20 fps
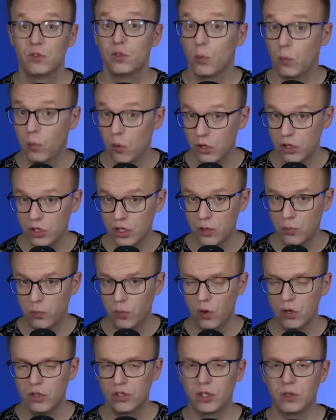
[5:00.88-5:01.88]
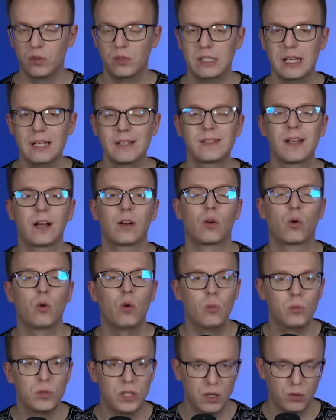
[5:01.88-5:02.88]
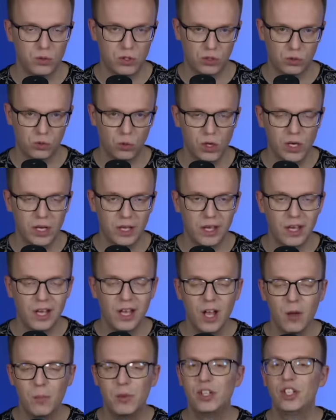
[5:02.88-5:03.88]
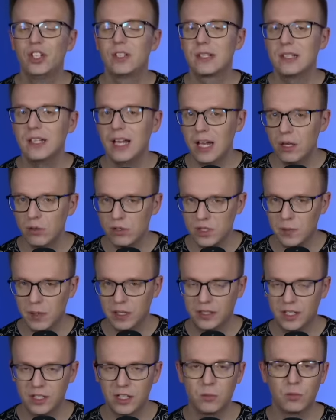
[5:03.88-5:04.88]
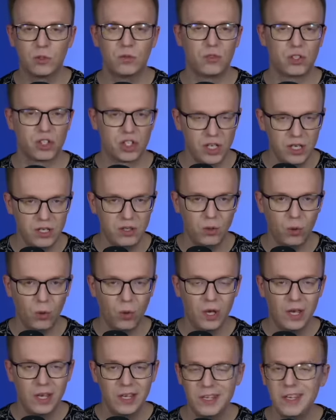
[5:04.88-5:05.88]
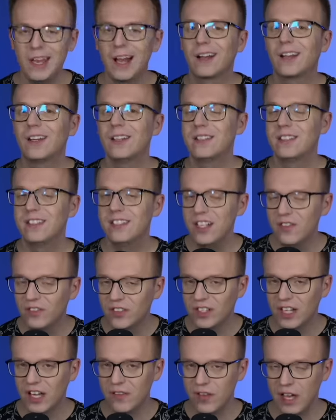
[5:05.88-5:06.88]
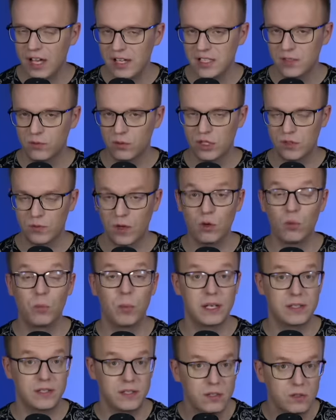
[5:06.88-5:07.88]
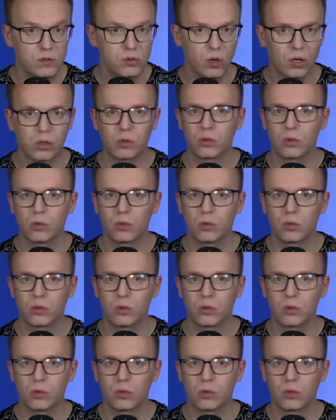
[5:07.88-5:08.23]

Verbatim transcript: Все больше и больше людей с огромной аудиторией причисляют себя к этому движению – и агрессивно навязывают свою позицию